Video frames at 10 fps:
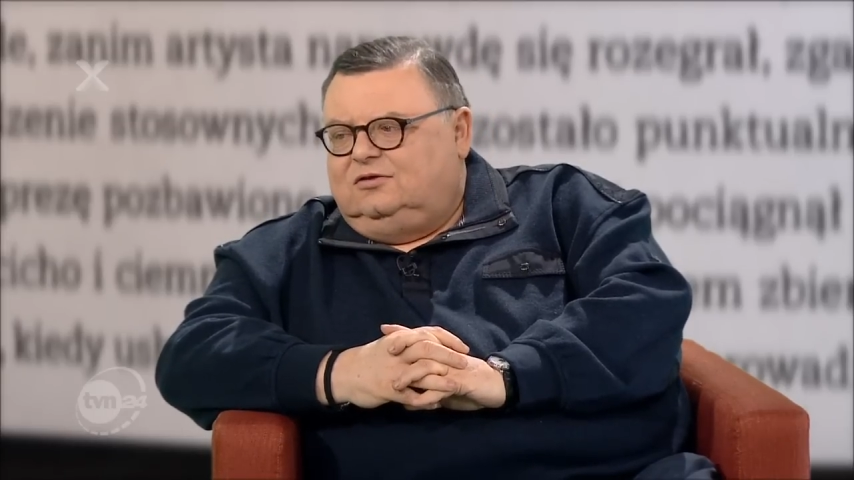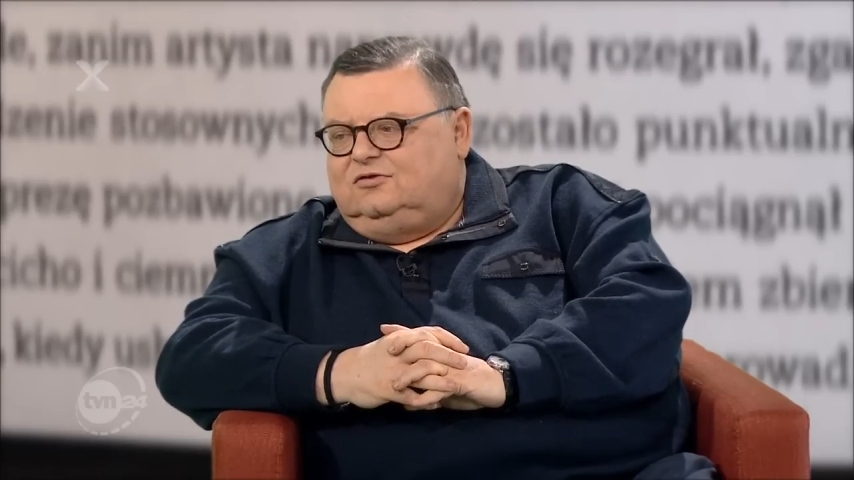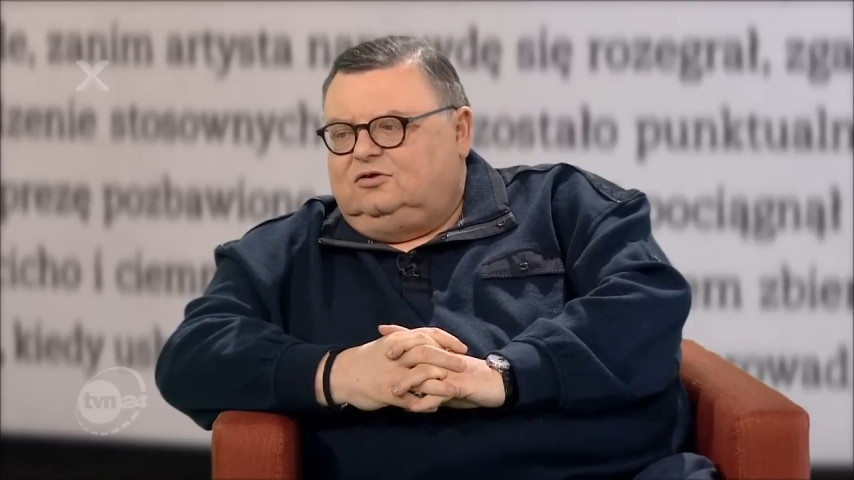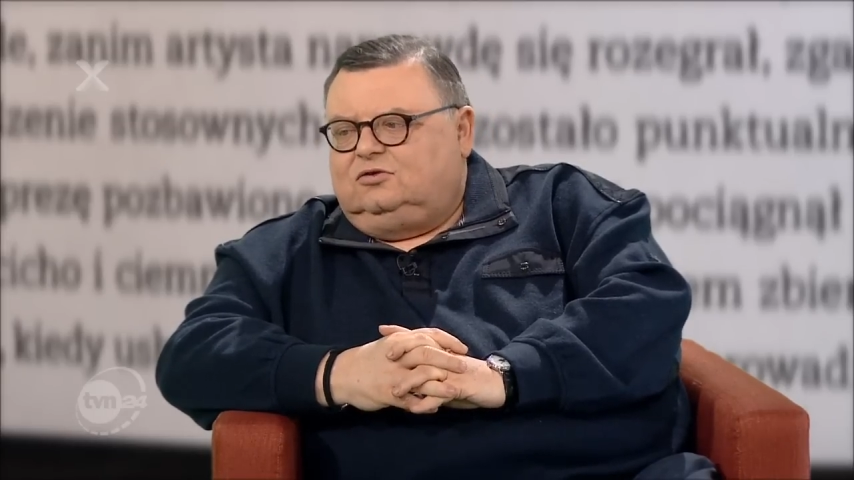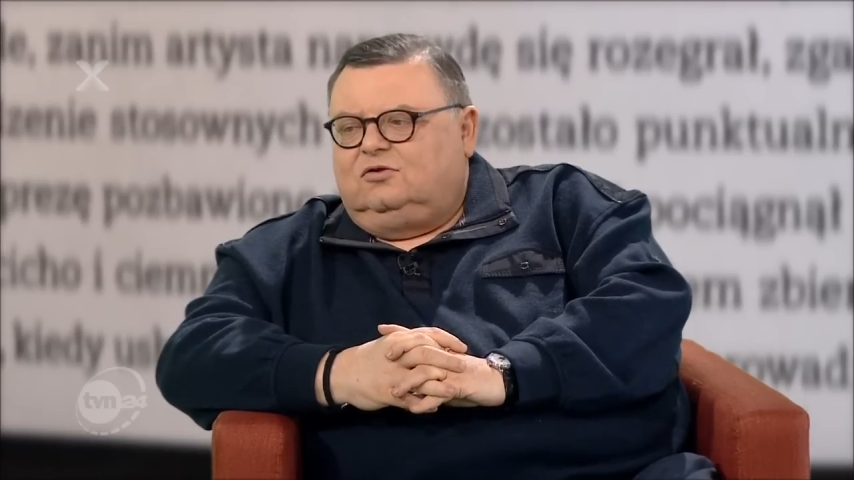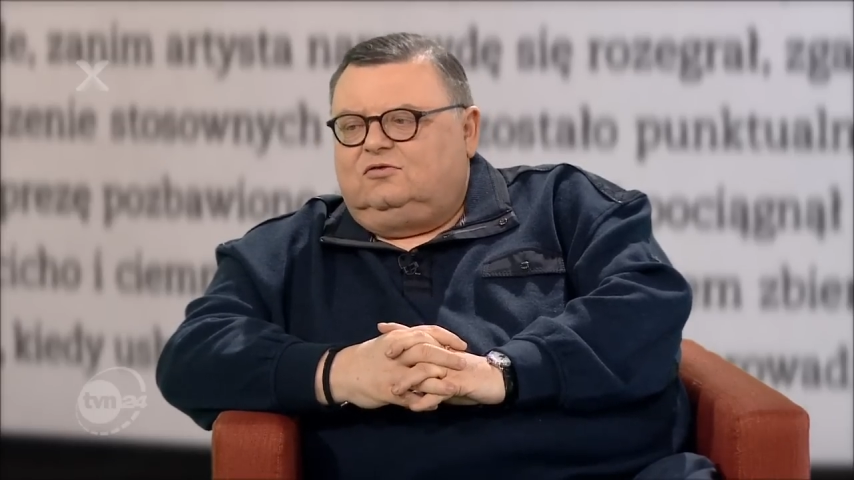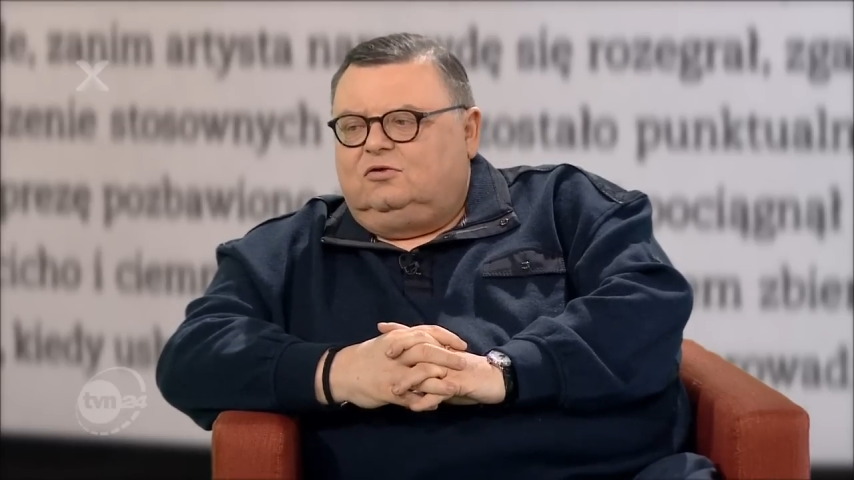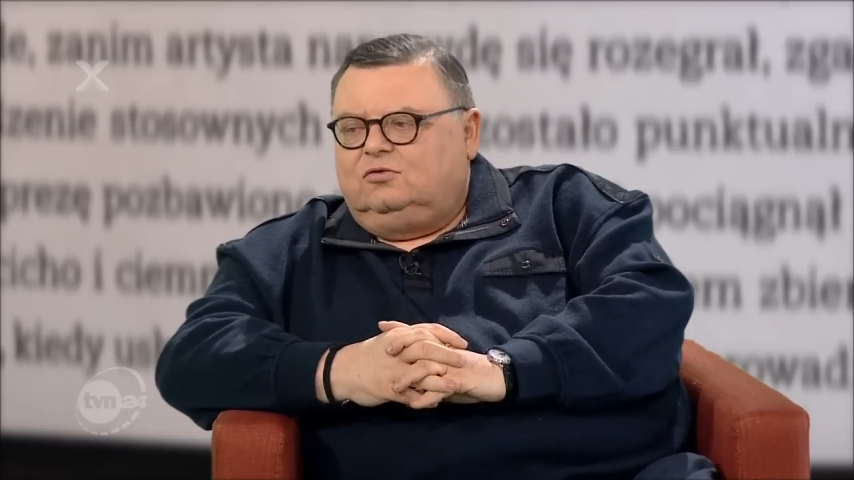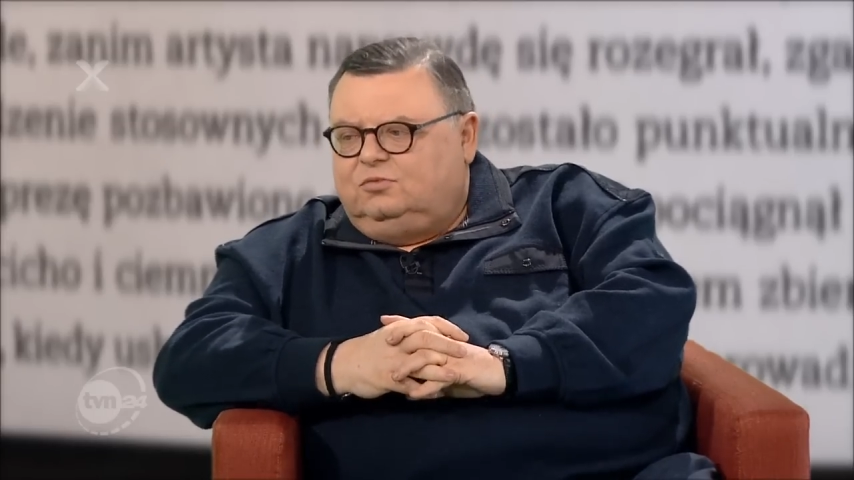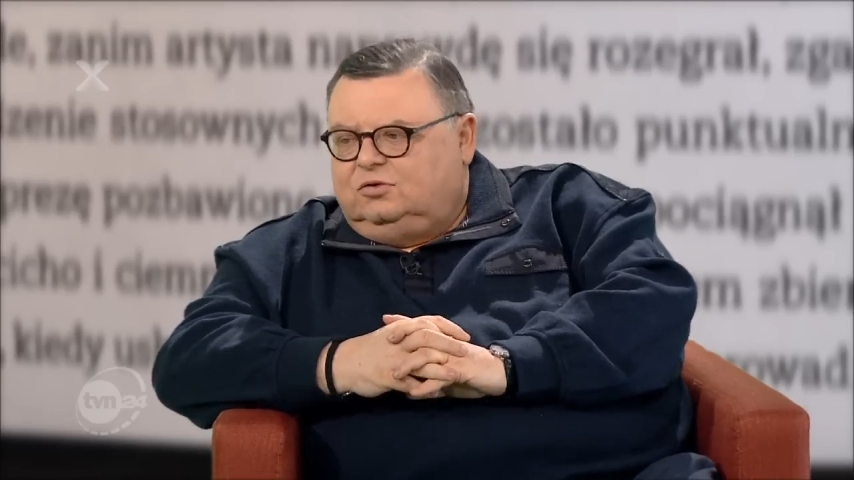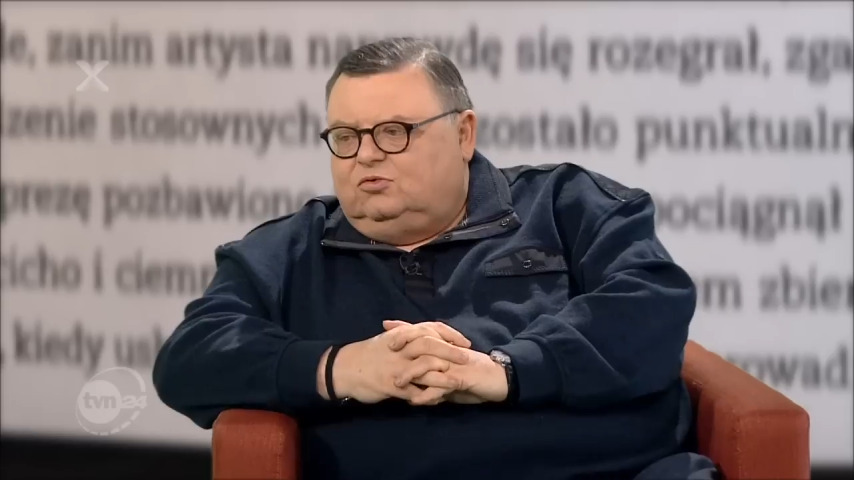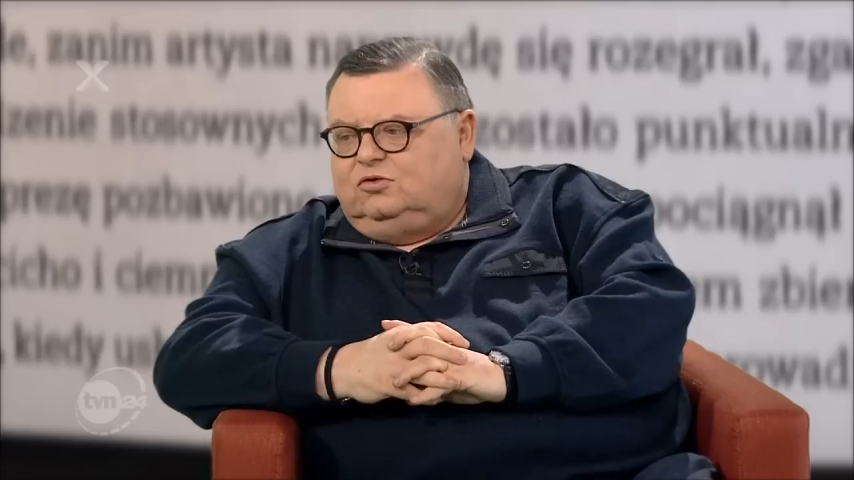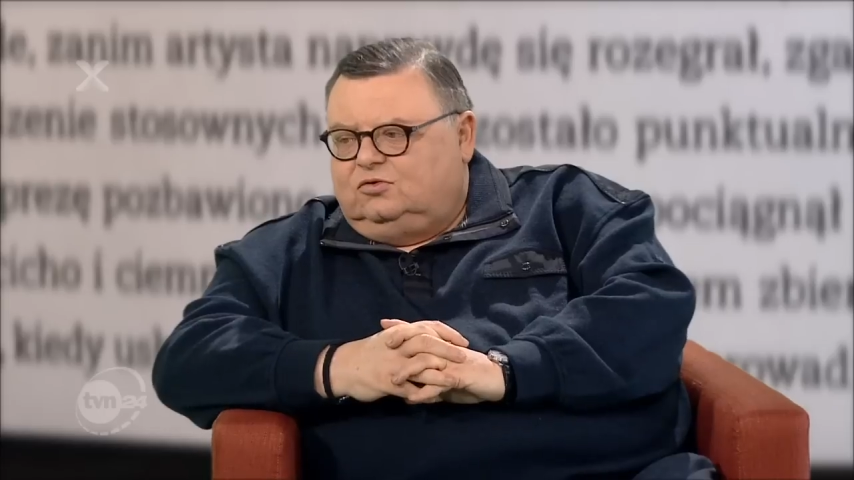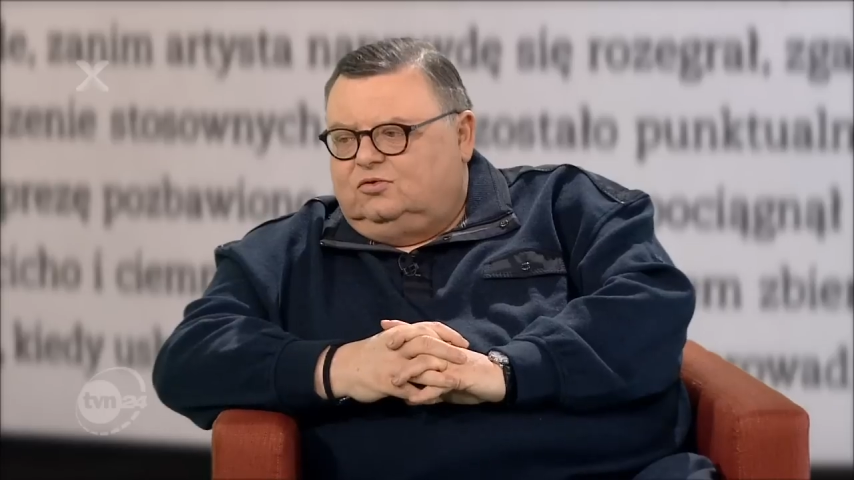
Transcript: Jeśli ktoś lubi mój